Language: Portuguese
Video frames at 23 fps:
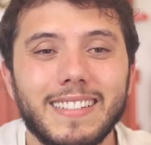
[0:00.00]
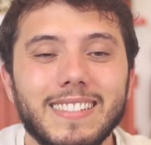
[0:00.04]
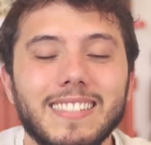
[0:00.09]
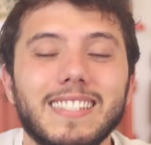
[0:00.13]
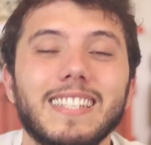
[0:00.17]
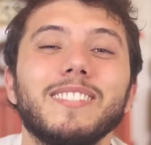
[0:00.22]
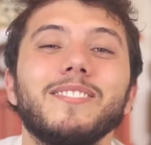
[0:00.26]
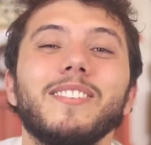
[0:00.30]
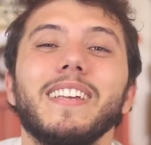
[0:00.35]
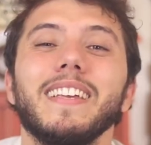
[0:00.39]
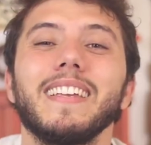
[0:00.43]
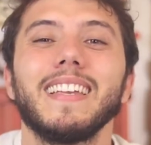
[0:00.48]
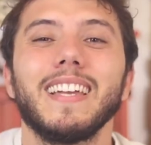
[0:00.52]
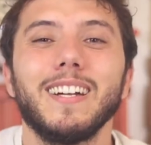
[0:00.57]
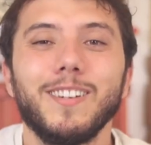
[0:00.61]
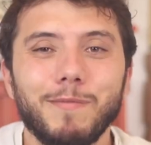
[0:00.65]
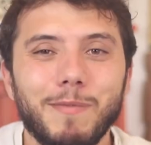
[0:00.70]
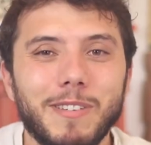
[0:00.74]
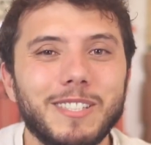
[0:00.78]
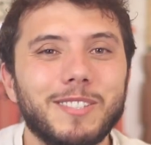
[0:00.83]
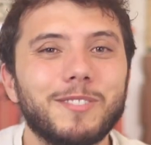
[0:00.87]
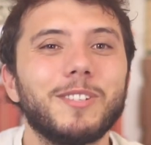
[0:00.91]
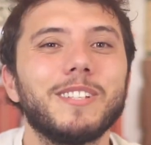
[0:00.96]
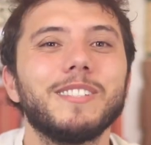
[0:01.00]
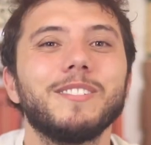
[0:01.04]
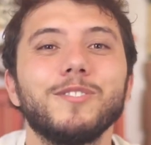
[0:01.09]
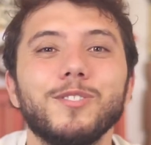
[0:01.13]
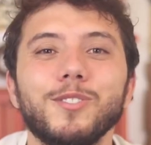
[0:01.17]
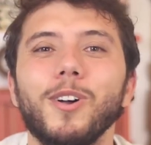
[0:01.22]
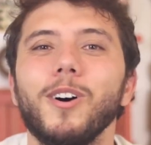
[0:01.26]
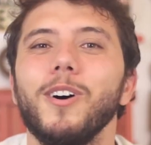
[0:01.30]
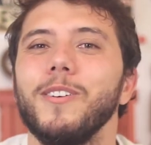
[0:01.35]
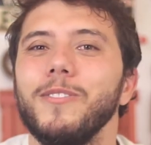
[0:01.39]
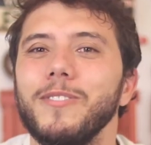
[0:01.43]
vocês veem que a pessoa
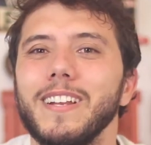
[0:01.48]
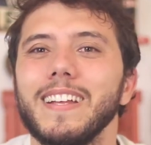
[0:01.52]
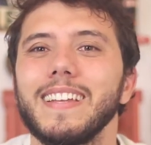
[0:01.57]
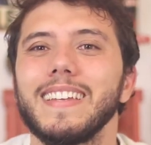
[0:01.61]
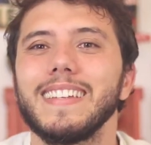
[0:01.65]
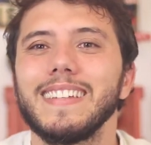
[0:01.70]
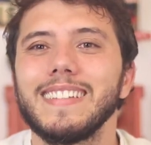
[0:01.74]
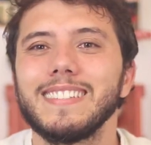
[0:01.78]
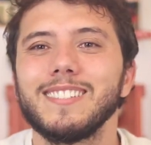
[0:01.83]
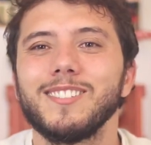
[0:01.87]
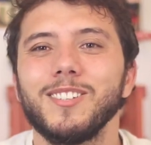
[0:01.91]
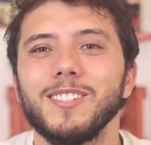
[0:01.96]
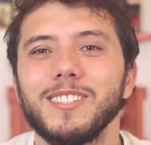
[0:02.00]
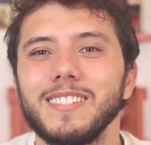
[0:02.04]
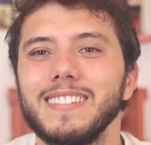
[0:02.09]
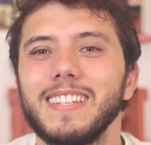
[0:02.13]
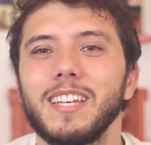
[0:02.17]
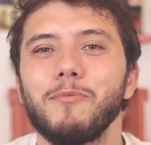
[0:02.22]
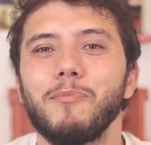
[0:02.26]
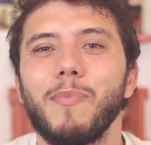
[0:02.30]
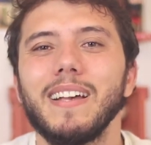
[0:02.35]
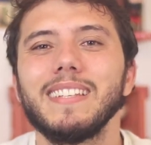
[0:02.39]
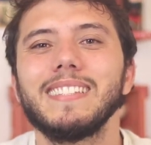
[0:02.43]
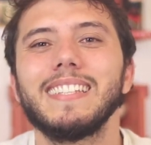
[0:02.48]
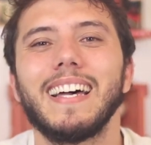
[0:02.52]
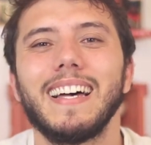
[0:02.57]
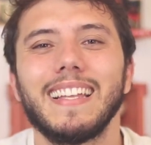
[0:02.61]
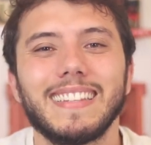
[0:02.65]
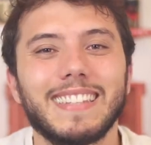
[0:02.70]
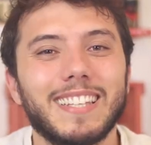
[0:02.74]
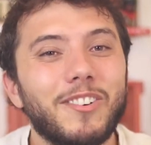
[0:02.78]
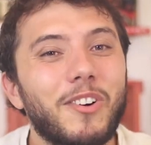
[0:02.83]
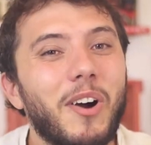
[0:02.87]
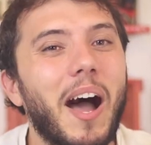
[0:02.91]
sofre aqui só de ter que passar
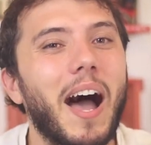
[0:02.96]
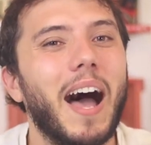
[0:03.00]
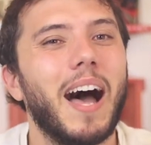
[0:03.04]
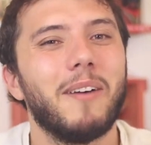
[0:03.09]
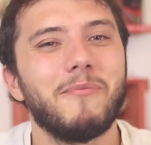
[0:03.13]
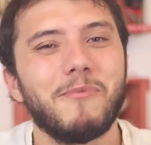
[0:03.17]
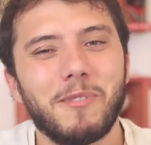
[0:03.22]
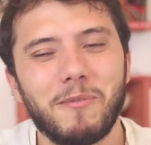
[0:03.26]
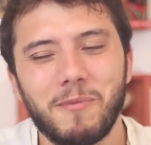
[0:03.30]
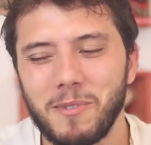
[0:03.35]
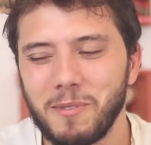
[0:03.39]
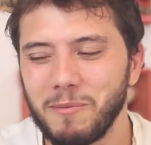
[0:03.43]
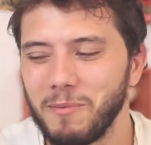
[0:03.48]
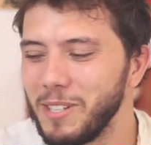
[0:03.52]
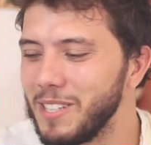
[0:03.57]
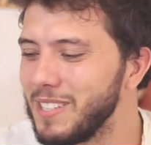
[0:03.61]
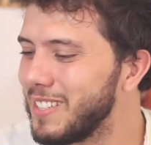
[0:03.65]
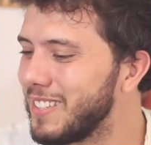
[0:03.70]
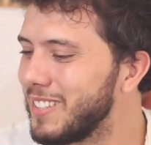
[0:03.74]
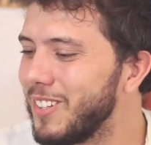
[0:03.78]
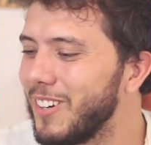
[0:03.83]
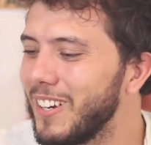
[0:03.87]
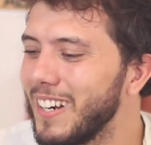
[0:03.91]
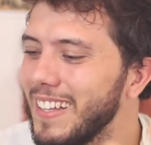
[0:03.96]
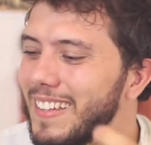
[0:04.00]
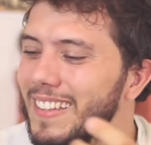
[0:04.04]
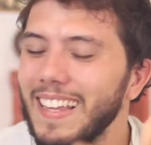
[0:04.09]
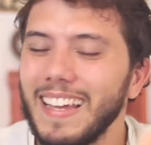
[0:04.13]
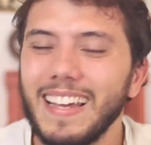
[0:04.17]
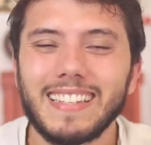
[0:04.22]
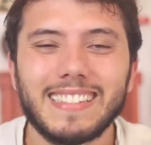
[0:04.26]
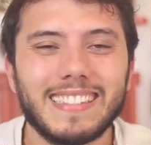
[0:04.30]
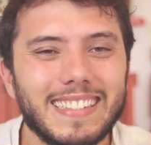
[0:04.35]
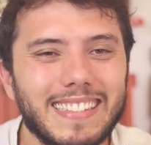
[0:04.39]
tão rápido por uma história
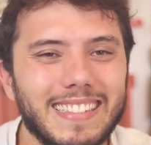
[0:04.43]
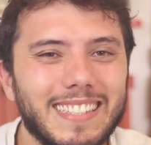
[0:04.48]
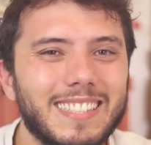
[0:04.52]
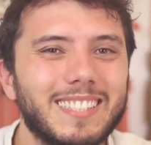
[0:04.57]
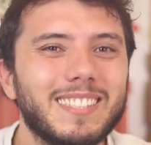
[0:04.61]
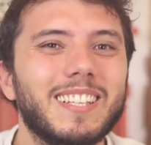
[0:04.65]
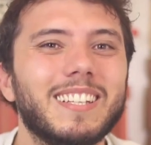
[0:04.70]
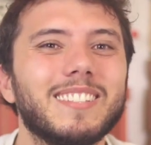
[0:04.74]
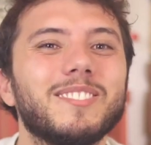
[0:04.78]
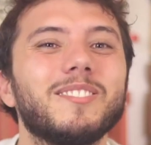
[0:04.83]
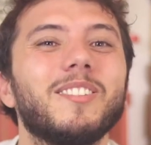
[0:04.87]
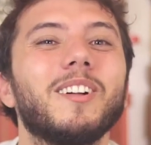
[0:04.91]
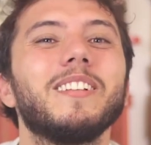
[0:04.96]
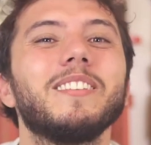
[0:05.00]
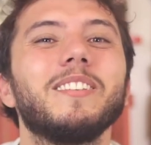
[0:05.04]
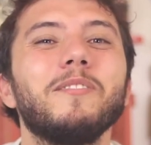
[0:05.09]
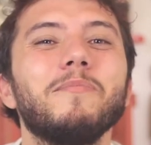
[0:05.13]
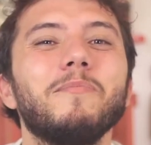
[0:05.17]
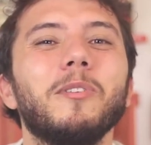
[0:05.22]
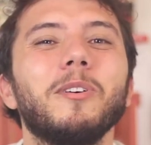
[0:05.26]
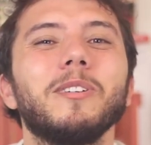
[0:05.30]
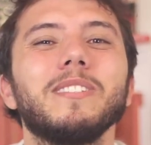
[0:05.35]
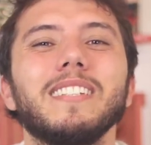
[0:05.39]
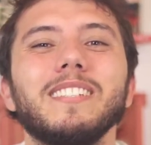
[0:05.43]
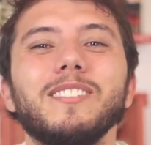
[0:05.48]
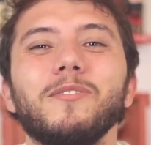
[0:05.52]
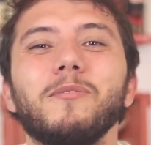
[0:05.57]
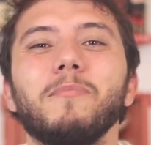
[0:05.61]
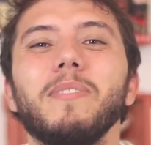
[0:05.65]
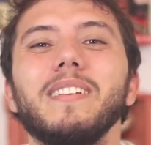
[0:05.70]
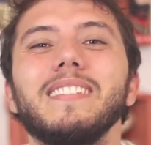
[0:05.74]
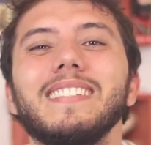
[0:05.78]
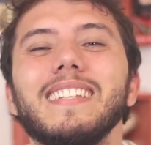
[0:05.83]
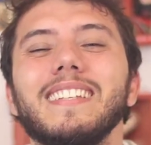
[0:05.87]
dessa, né? Então, a história é tão importante.
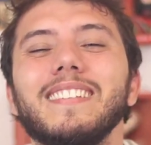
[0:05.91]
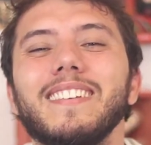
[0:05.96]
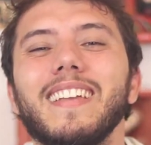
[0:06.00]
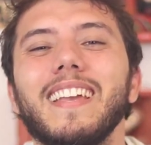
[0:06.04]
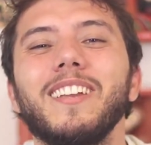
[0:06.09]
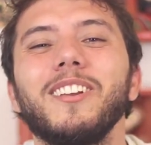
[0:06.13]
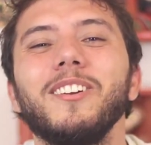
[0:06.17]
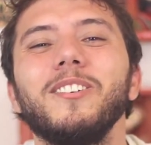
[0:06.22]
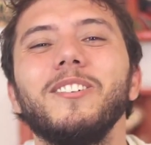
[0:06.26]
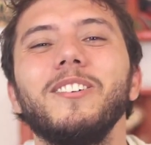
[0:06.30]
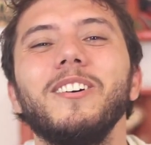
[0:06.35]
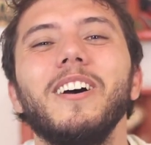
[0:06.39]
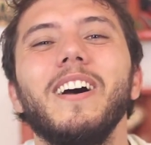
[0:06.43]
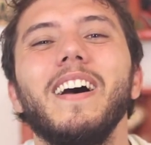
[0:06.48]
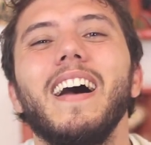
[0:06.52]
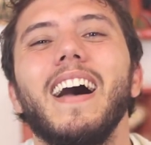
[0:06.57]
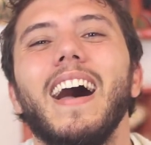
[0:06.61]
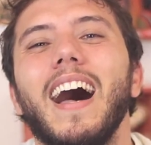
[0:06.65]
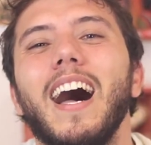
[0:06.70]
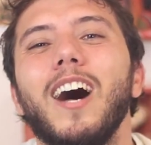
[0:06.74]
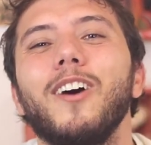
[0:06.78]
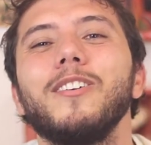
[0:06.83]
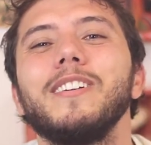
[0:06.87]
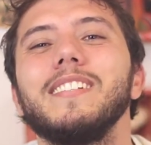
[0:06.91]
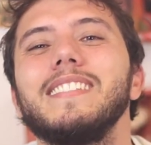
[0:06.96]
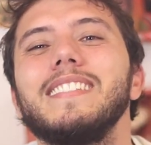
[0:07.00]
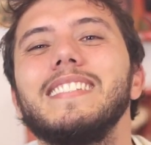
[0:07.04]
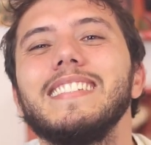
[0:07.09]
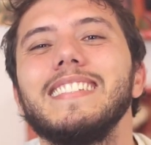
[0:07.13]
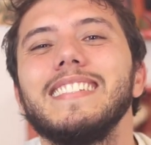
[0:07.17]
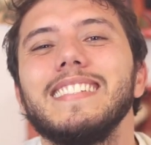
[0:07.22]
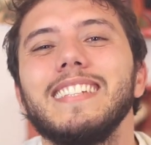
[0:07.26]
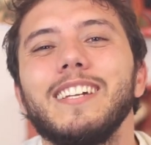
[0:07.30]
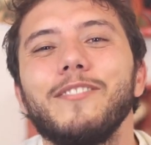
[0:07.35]
Fico pensando o que, que o
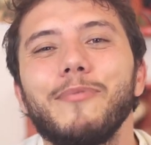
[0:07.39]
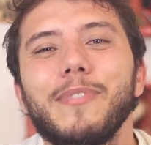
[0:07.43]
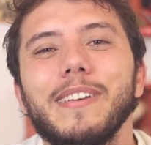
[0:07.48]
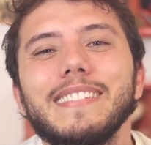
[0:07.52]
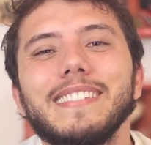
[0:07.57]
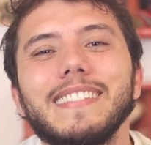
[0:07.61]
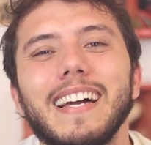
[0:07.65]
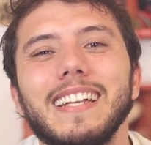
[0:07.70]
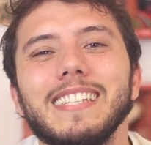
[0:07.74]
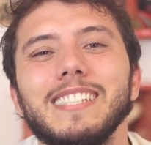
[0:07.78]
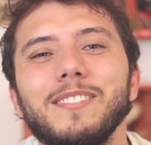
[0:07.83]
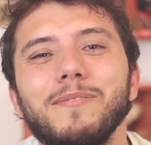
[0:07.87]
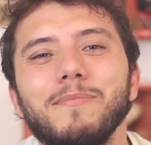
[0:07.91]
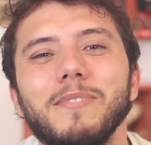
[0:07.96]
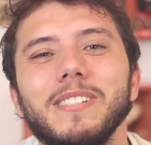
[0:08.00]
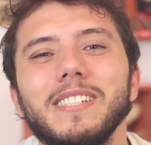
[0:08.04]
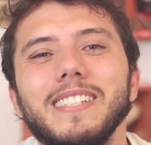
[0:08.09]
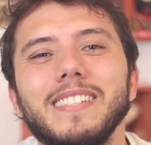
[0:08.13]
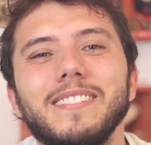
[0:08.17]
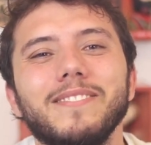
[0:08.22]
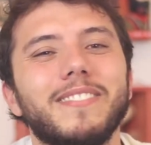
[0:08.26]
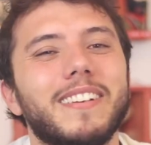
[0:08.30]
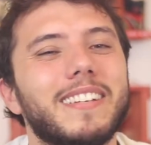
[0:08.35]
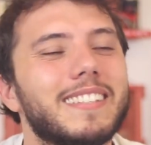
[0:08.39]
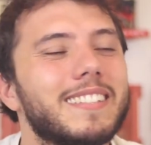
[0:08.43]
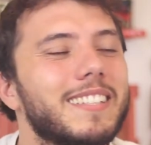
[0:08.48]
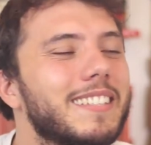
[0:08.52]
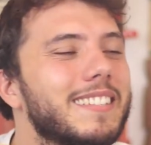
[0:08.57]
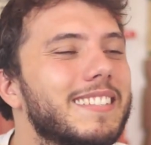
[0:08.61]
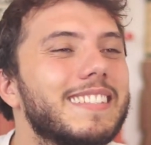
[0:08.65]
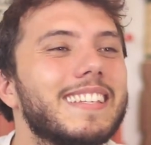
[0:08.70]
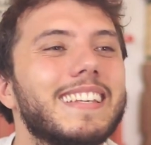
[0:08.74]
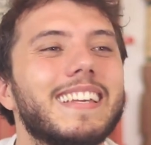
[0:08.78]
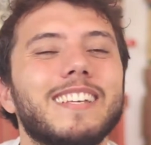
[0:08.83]
Howardzinha ia pensar de mim vendo
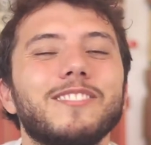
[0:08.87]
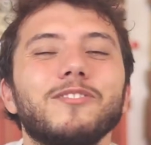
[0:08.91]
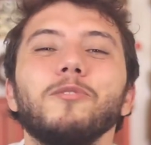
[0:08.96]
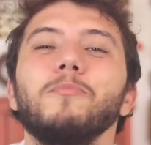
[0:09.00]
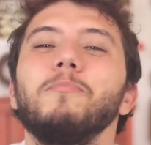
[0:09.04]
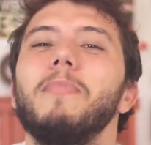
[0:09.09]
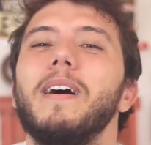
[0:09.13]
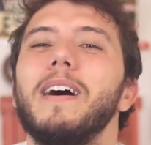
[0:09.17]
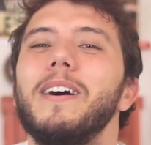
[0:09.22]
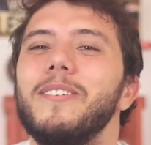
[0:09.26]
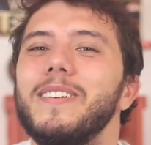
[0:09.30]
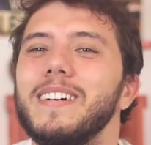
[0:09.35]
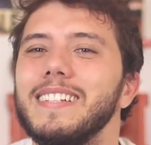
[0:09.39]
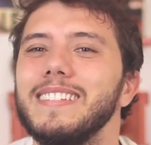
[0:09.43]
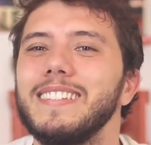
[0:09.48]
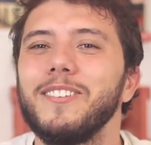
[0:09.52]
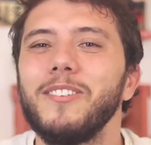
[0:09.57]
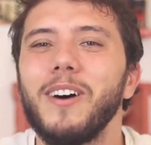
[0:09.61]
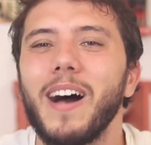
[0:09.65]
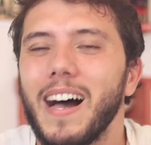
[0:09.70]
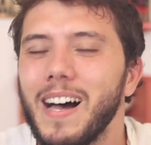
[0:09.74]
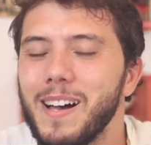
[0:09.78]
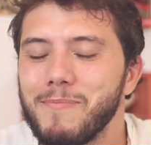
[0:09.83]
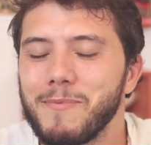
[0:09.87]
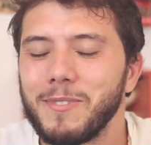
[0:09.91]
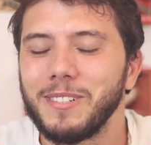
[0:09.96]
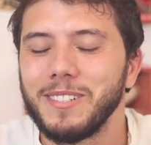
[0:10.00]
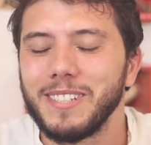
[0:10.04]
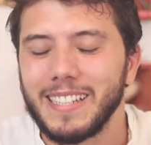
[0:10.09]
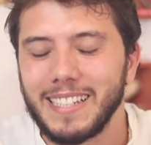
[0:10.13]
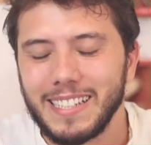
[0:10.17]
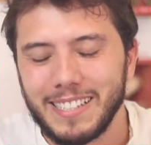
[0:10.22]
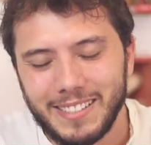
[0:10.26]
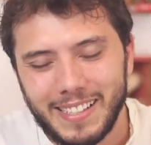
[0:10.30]
esse resumão aí tão
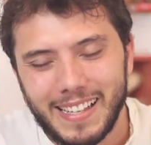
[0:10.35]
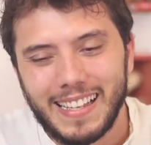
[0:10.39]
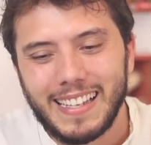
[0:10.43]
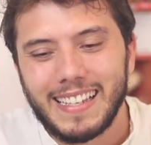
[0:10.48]
rápido, né?